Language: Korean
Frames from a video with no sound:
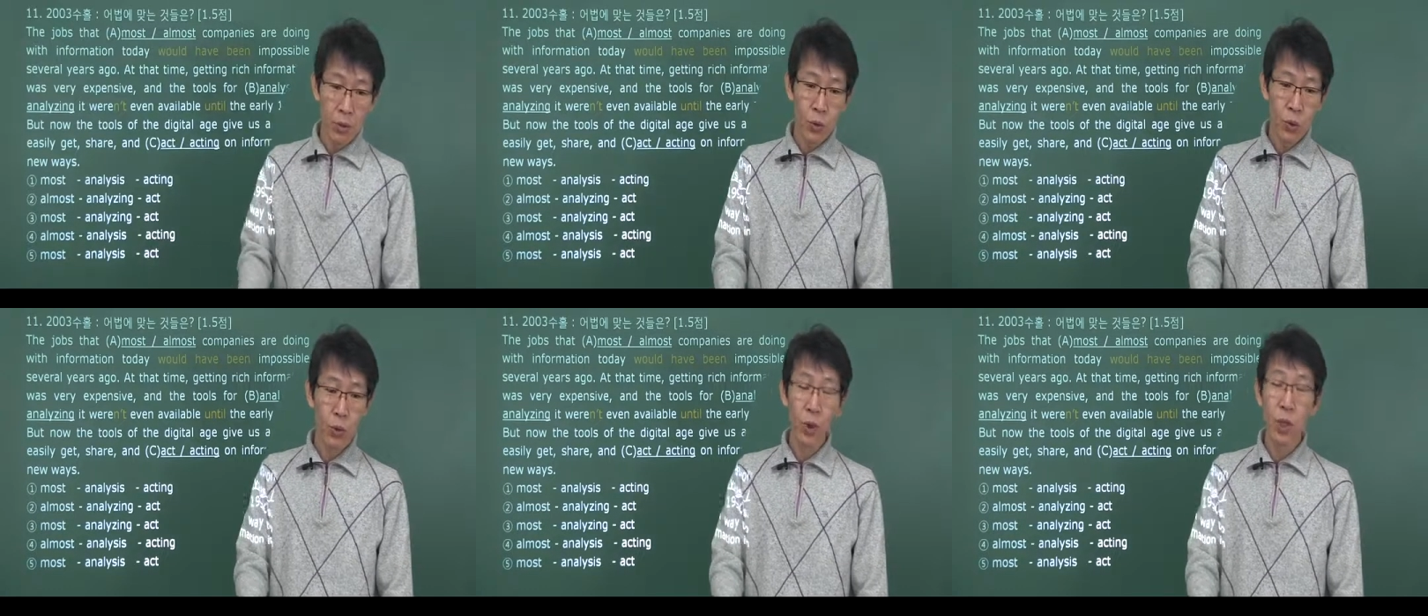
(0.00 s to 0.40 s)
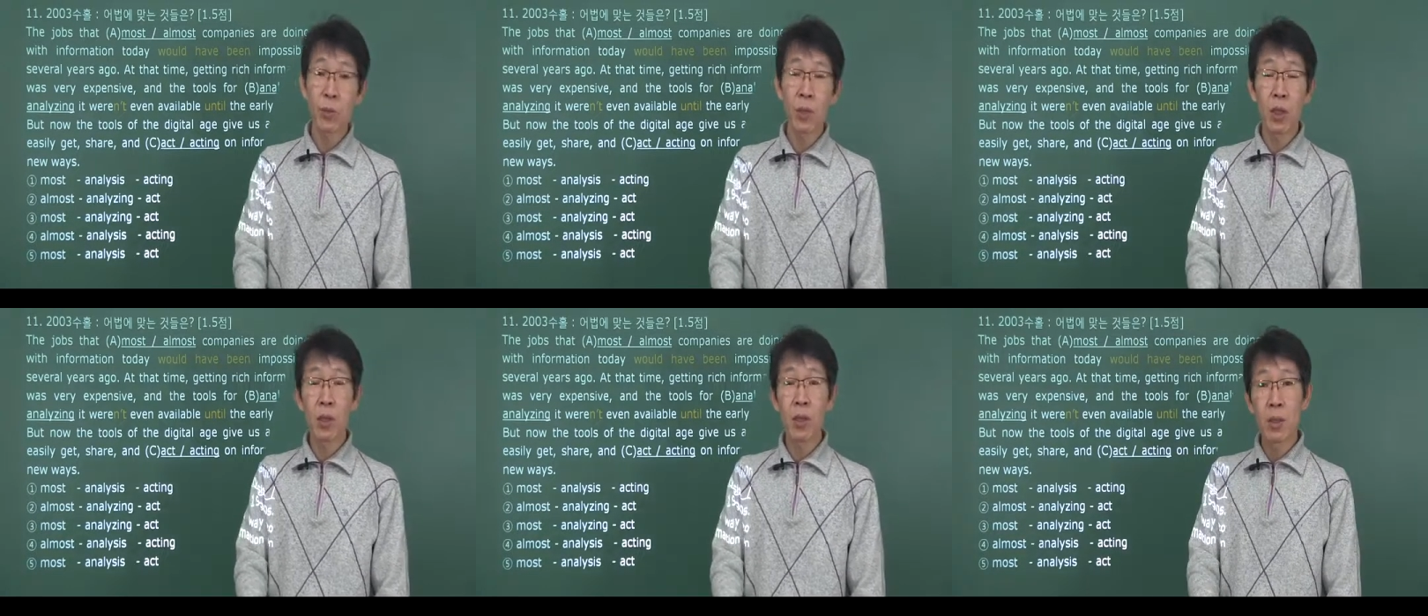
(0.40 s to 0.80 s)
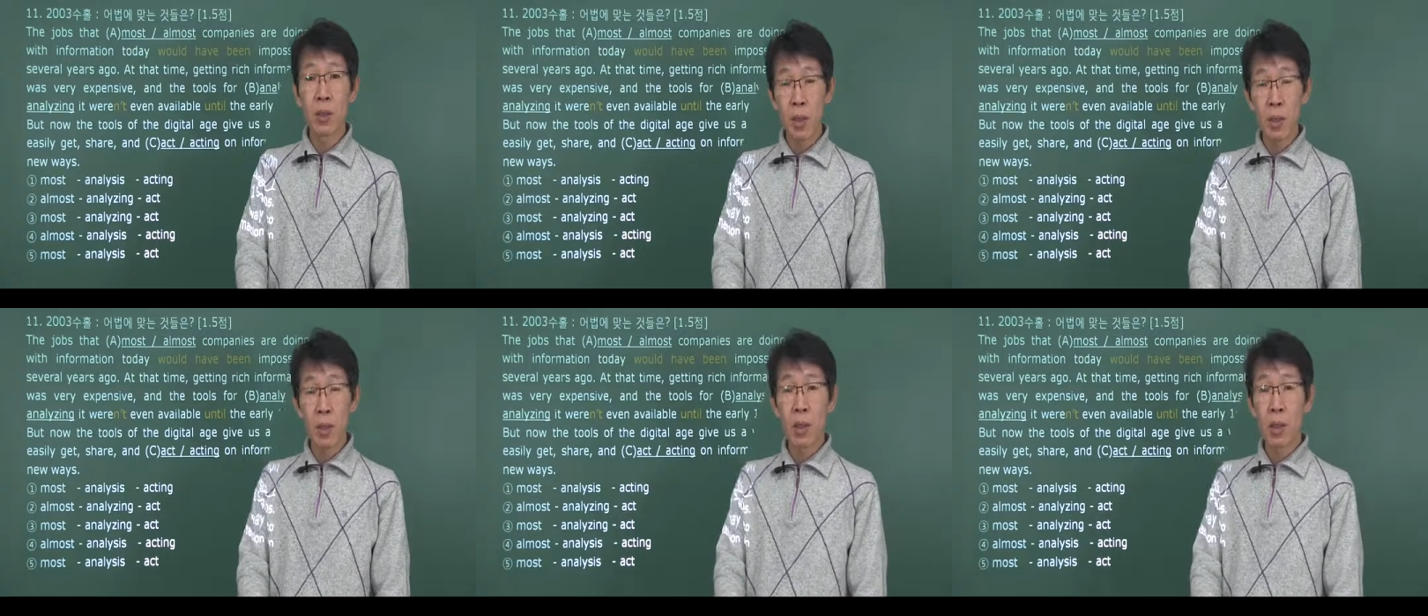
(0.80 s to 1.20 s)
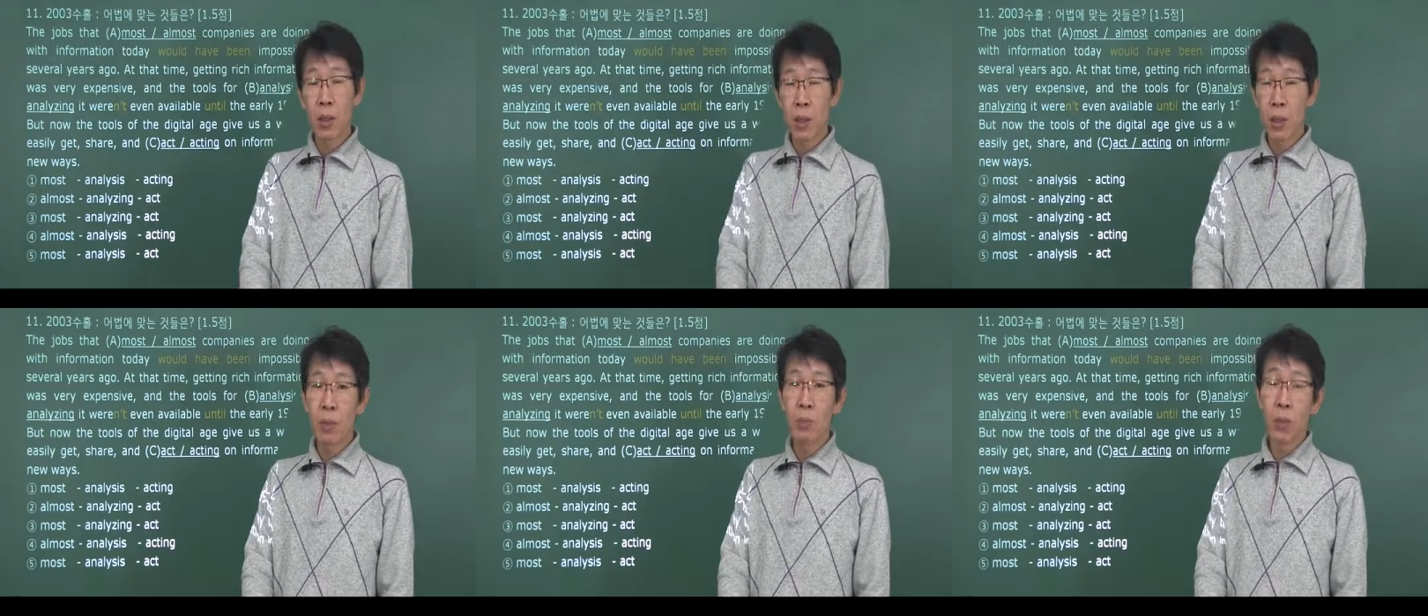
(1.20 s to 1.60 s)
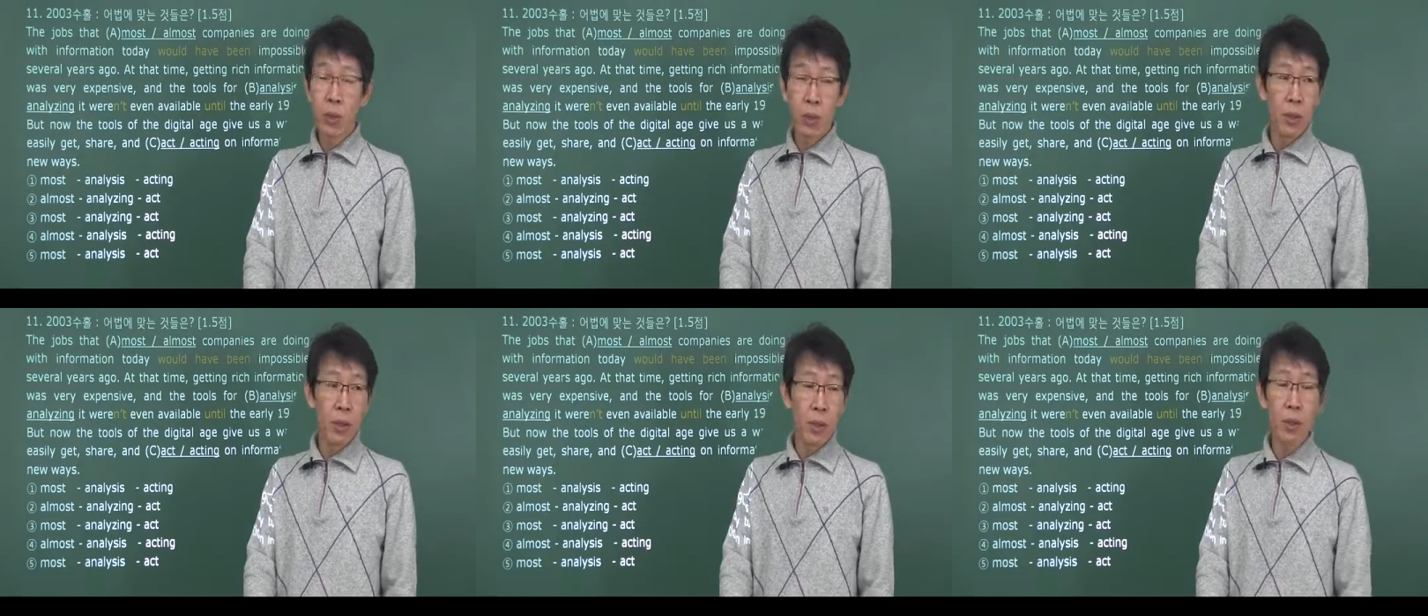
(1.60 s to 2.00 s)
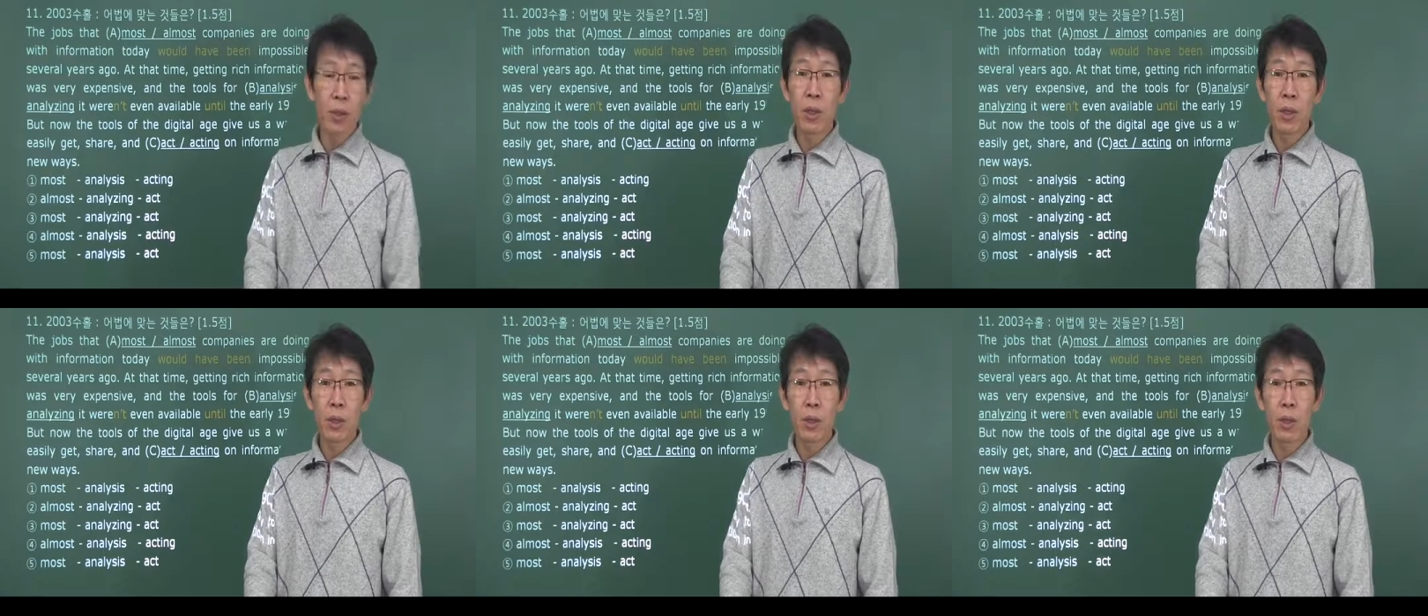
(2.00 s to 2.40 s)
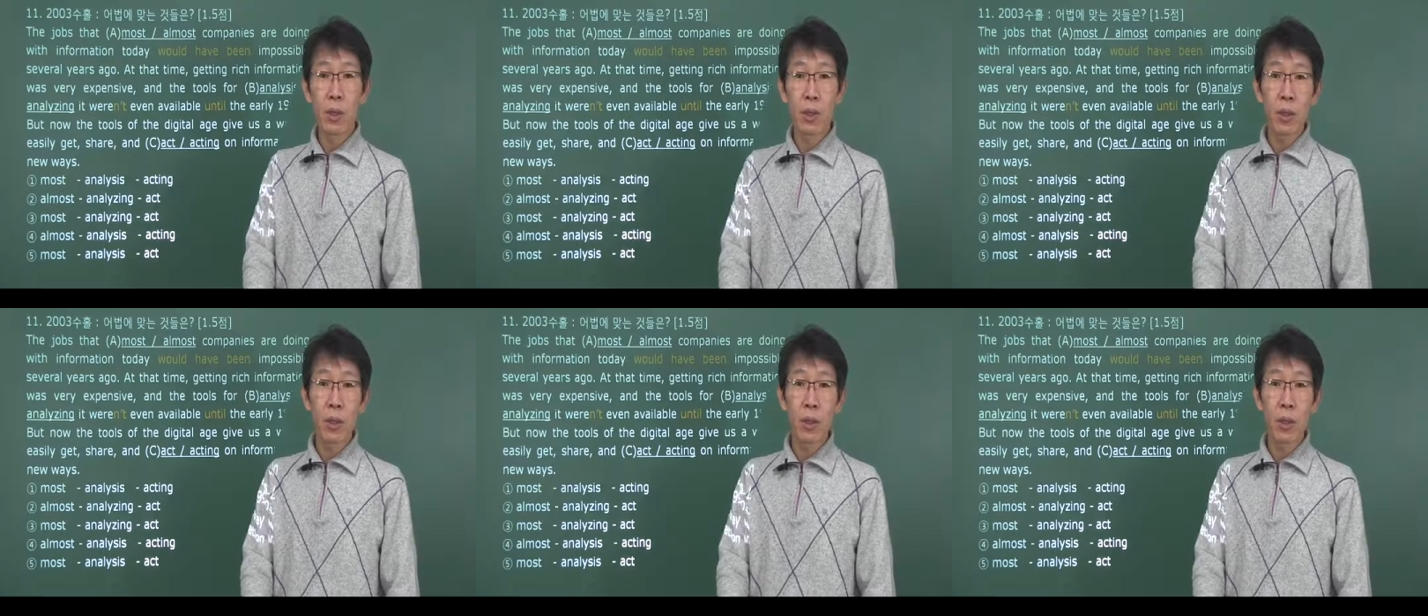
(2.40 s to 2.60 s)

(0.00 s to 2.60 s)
좀 쉽다는 인상이 뭐 이제 들지 않을까.